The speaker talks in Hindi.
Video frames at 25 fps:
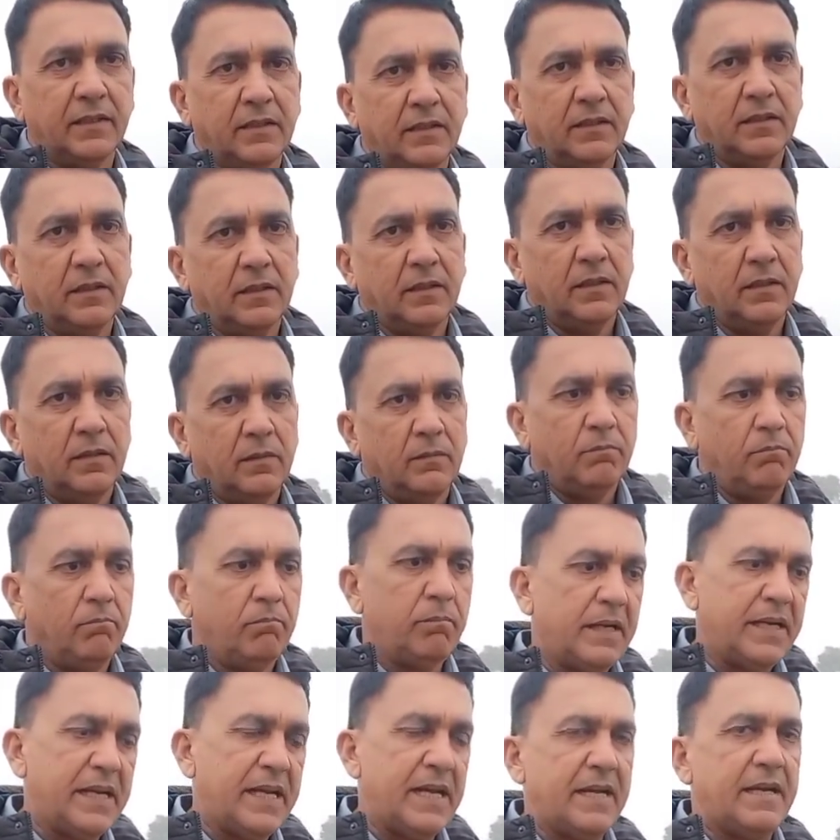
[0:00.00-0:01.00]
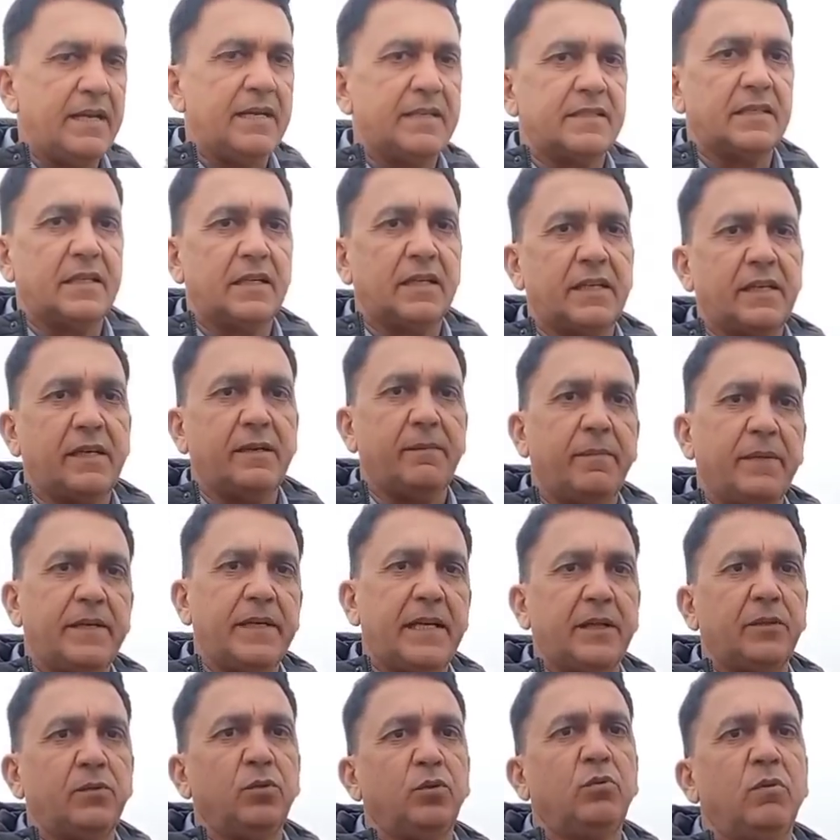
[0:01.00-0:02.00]
कम प्राइस वाली बढ़िया नस्ल की
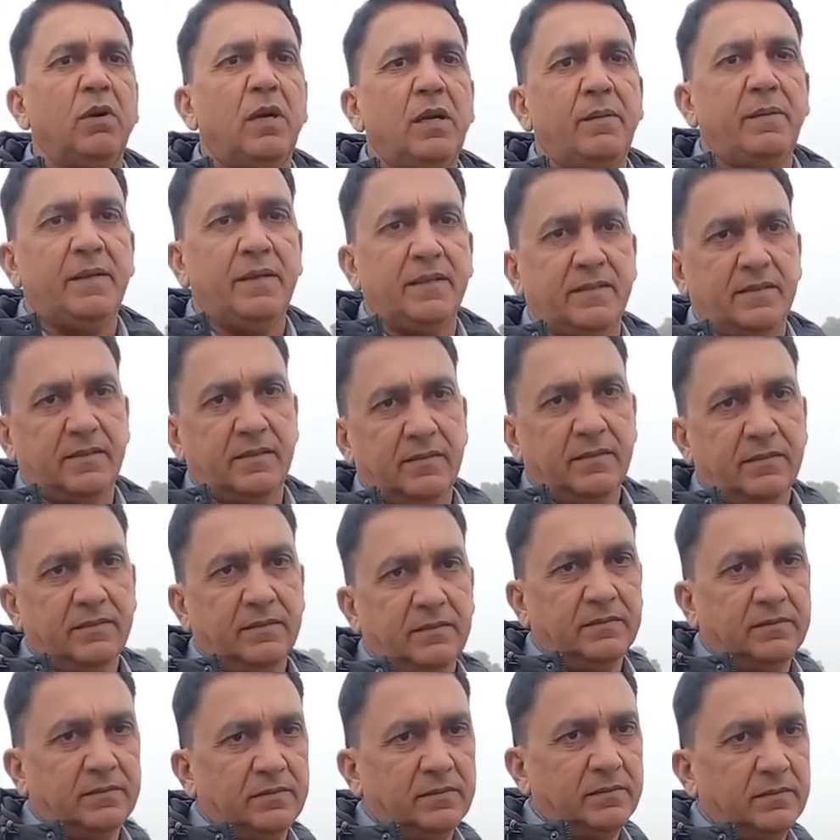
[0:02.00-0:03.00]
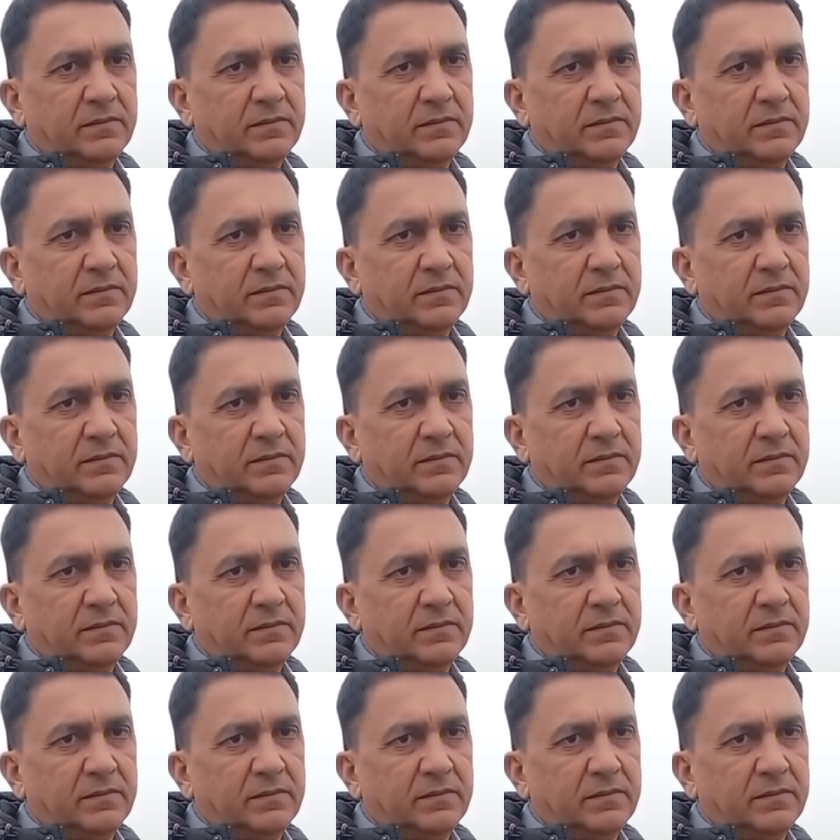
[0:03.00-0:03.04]
बढ़िया दूध वाली भैंस हाँ,